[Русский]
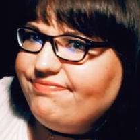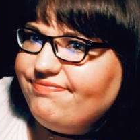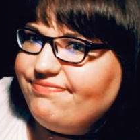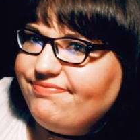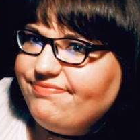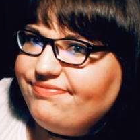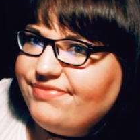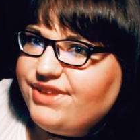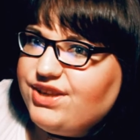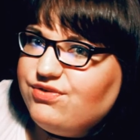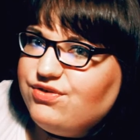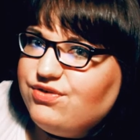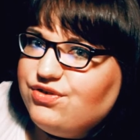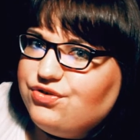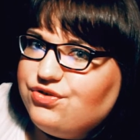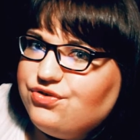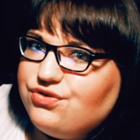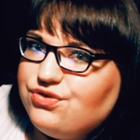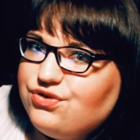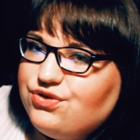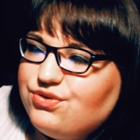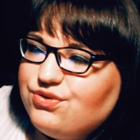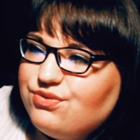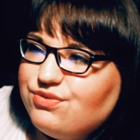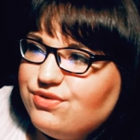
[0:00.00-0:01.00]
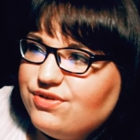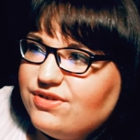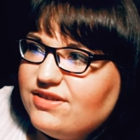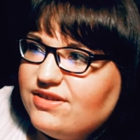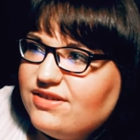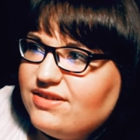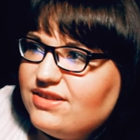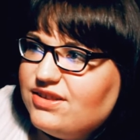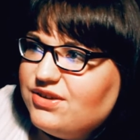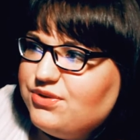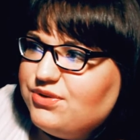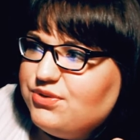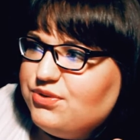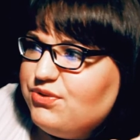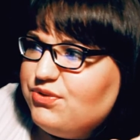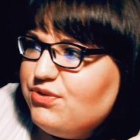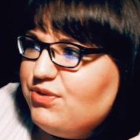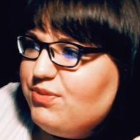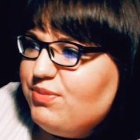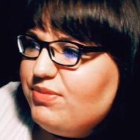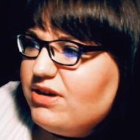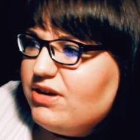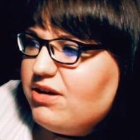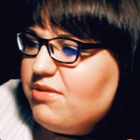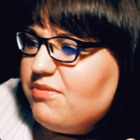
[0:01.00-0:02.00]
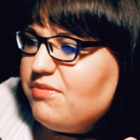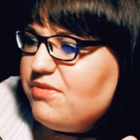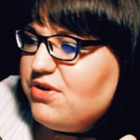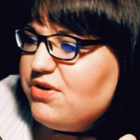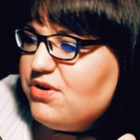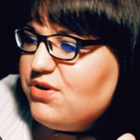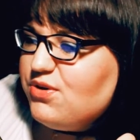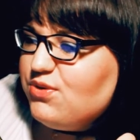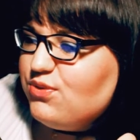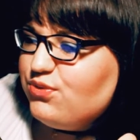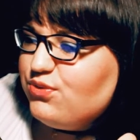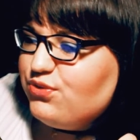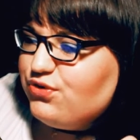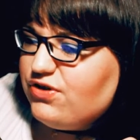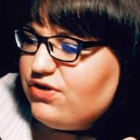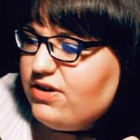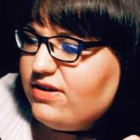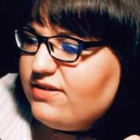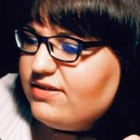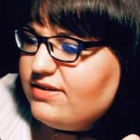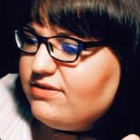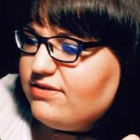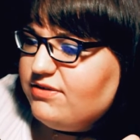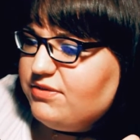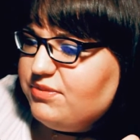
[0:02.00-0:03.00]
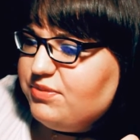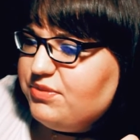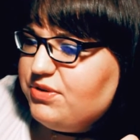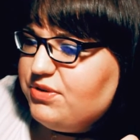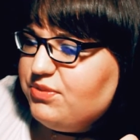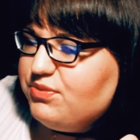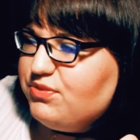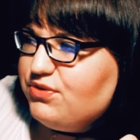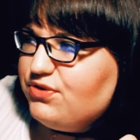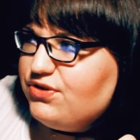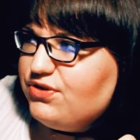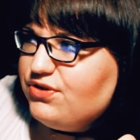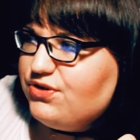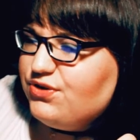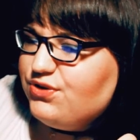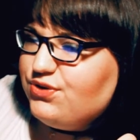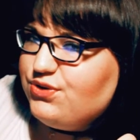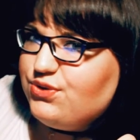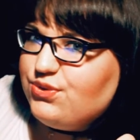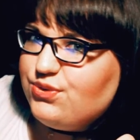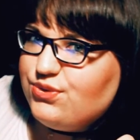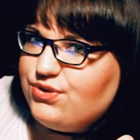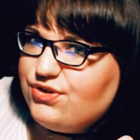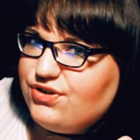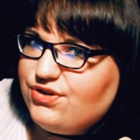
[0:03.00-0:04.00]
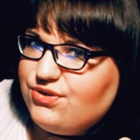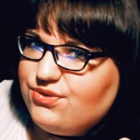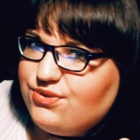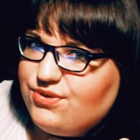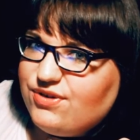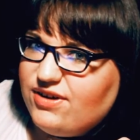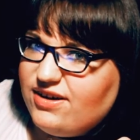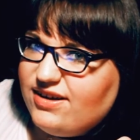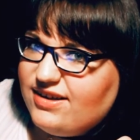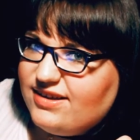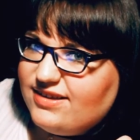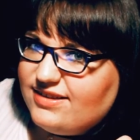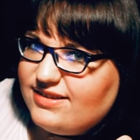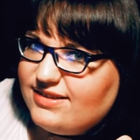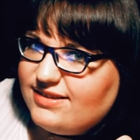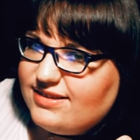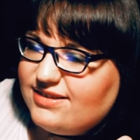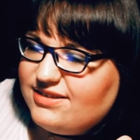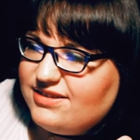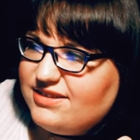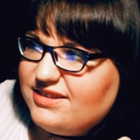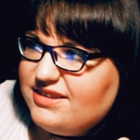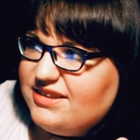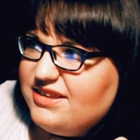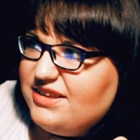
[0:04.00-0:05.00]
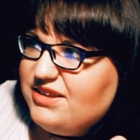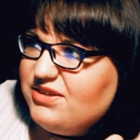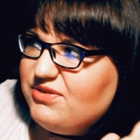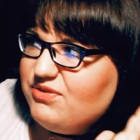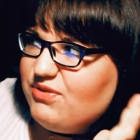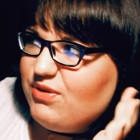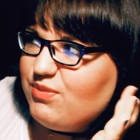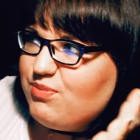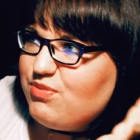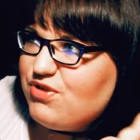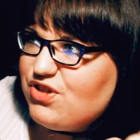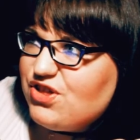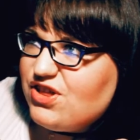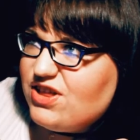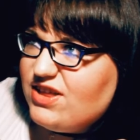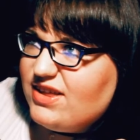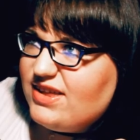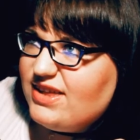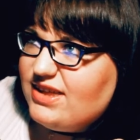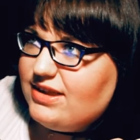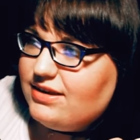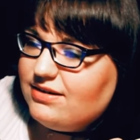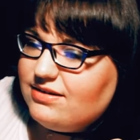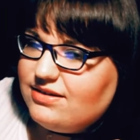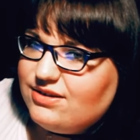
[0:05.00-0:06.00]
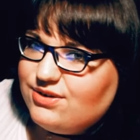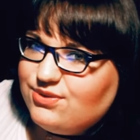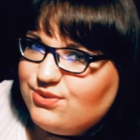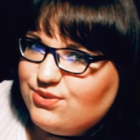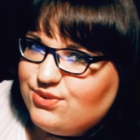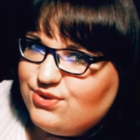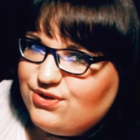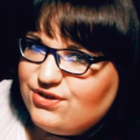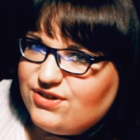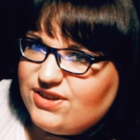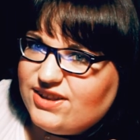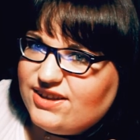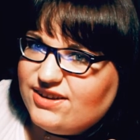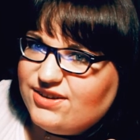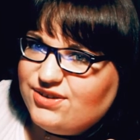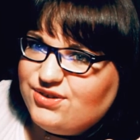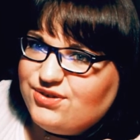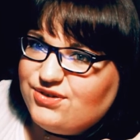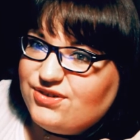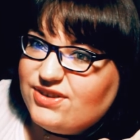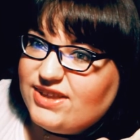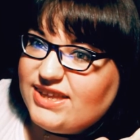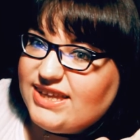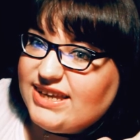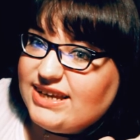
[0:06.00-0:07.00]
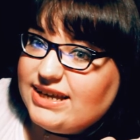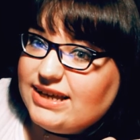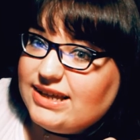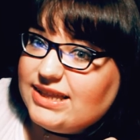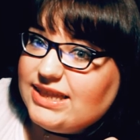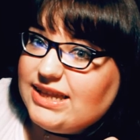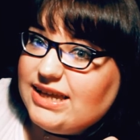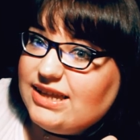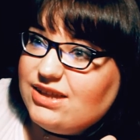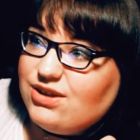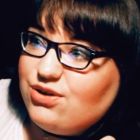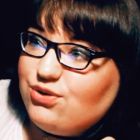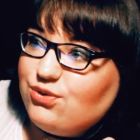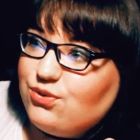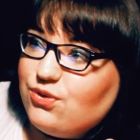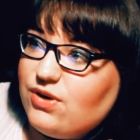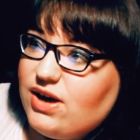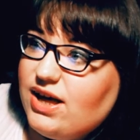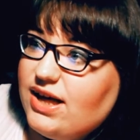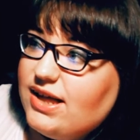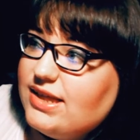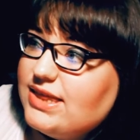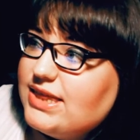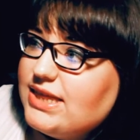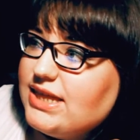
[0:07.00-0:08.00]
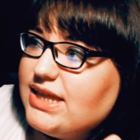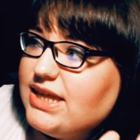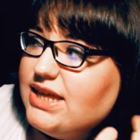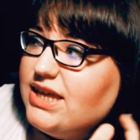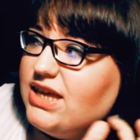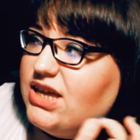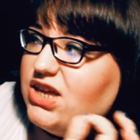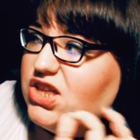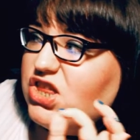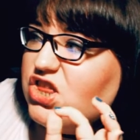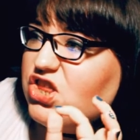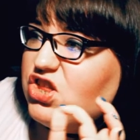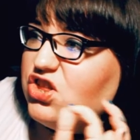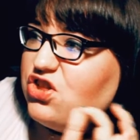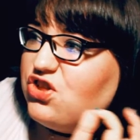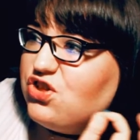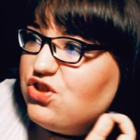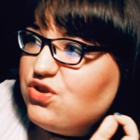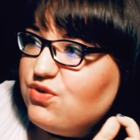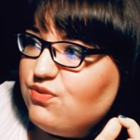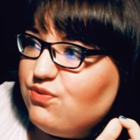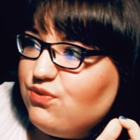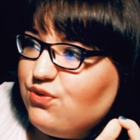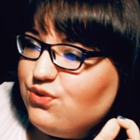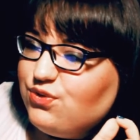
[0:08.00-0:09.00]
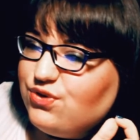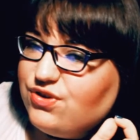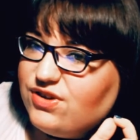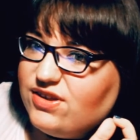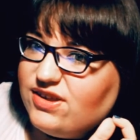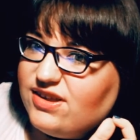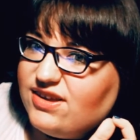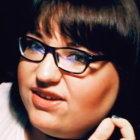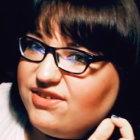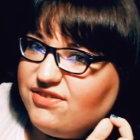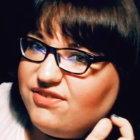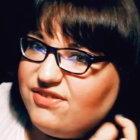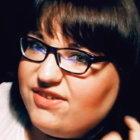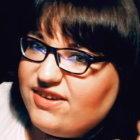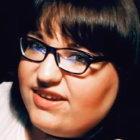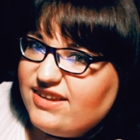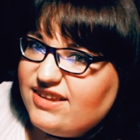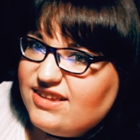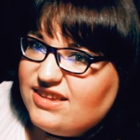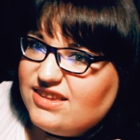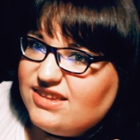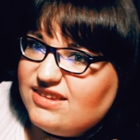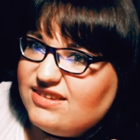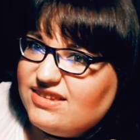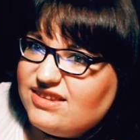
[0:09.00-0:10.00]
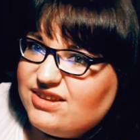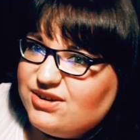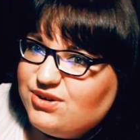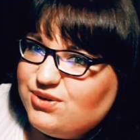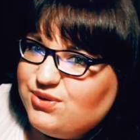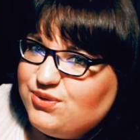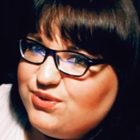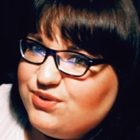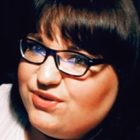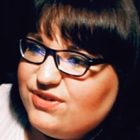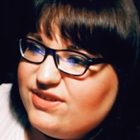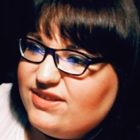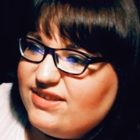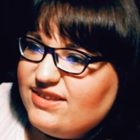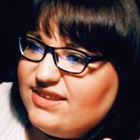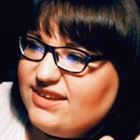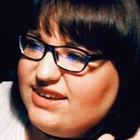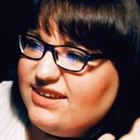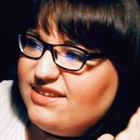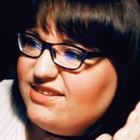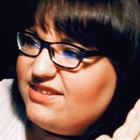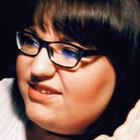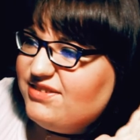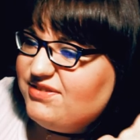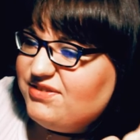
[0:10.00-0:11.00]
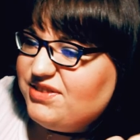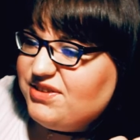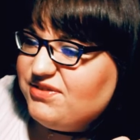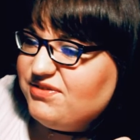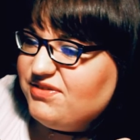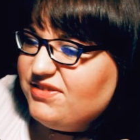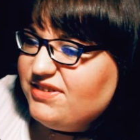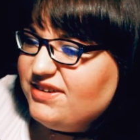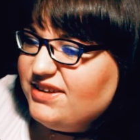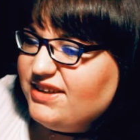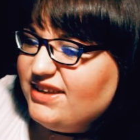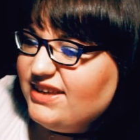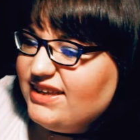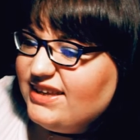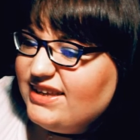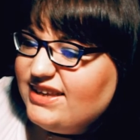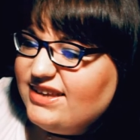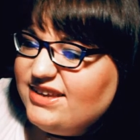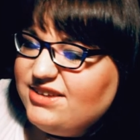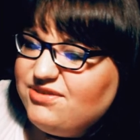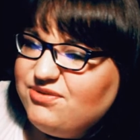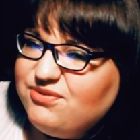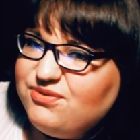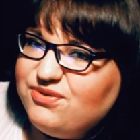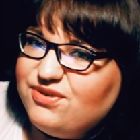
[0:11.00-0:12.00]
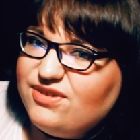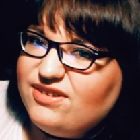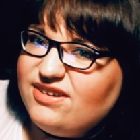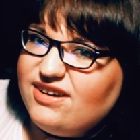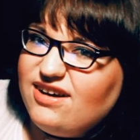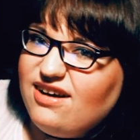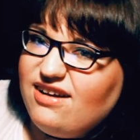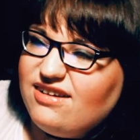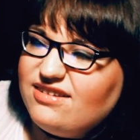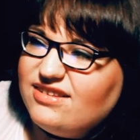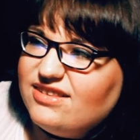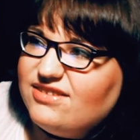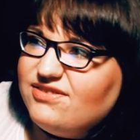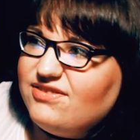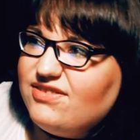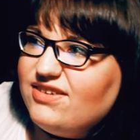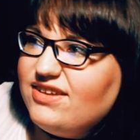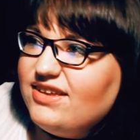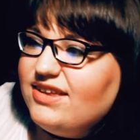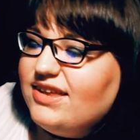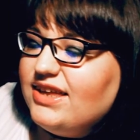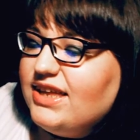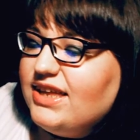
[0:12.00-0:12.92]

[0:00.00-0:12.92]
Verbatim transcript: не вижу ничего здесь такого прям ужасного, потому что кто не ругается? Вообще есть такой человек, который никогда не ругается, ничего не говорит такого негативного и вульгарного.